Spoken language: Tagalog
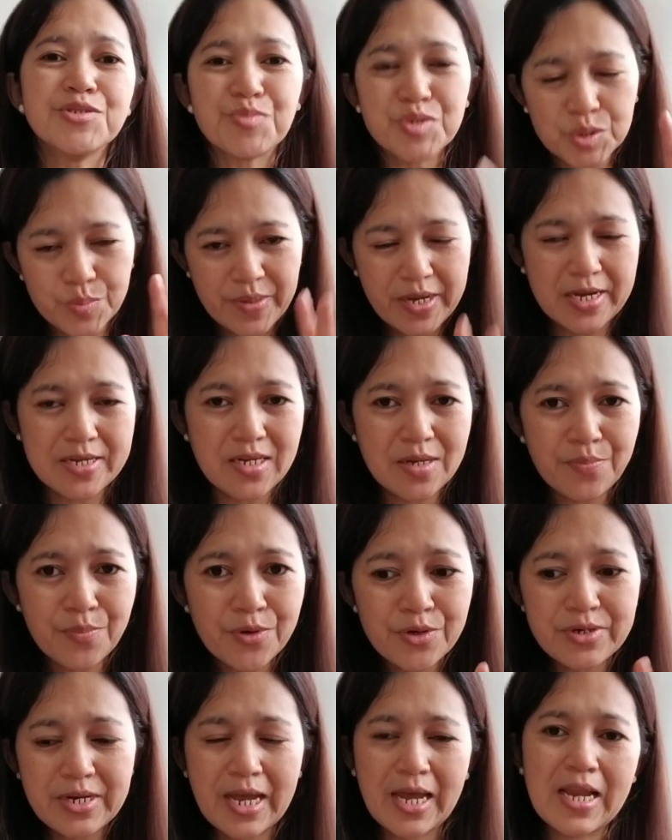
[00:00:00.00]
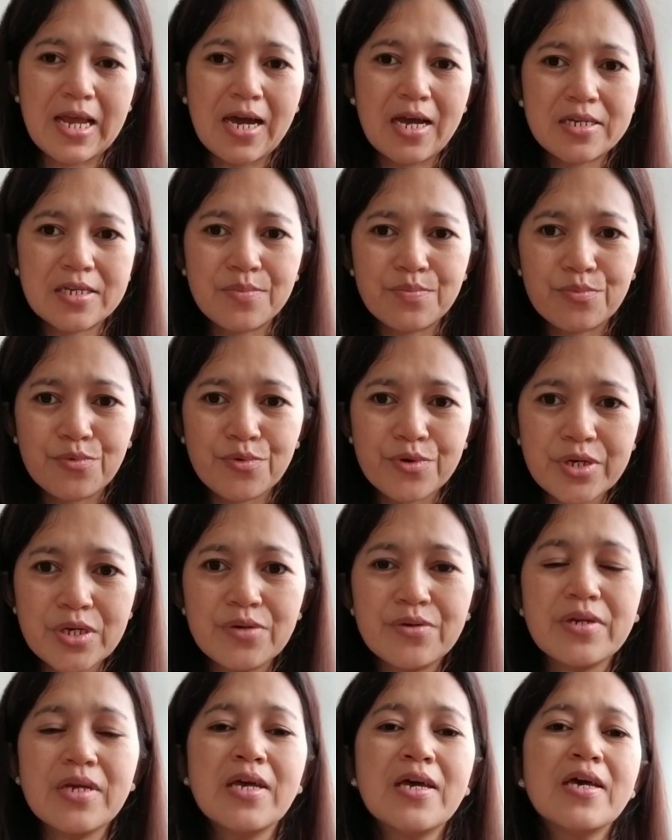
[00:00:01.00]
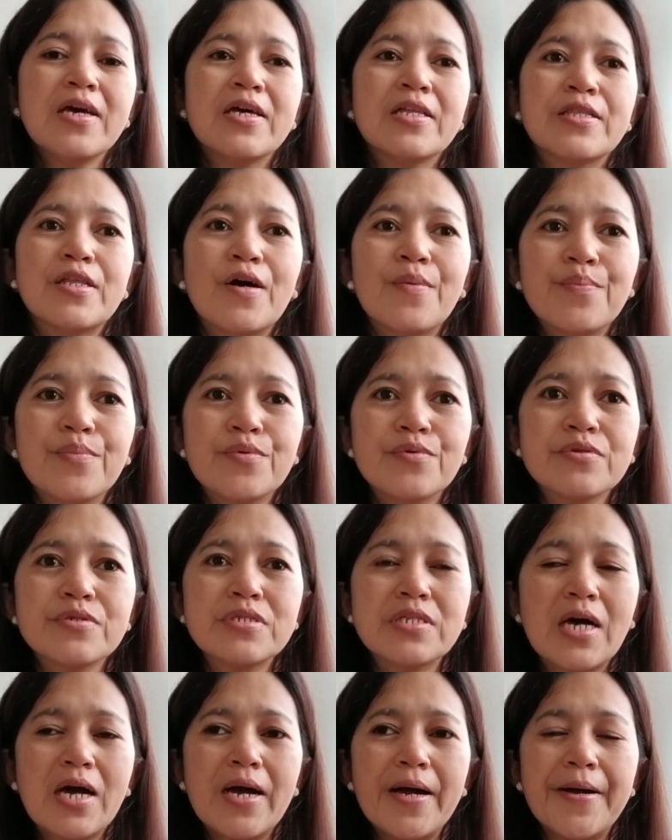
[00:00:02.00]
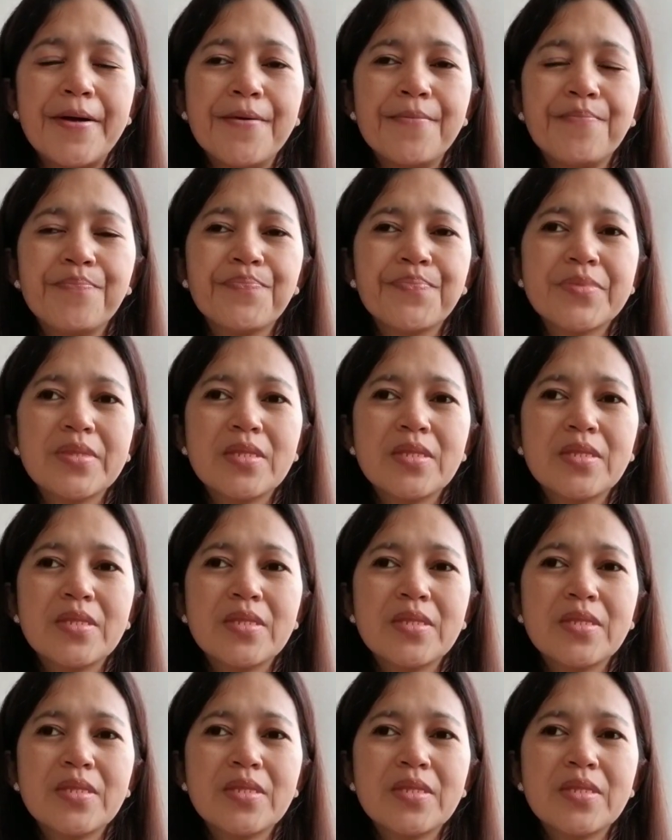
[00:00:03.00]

mas maganda po yon Kailangan din po yon Tapos, um,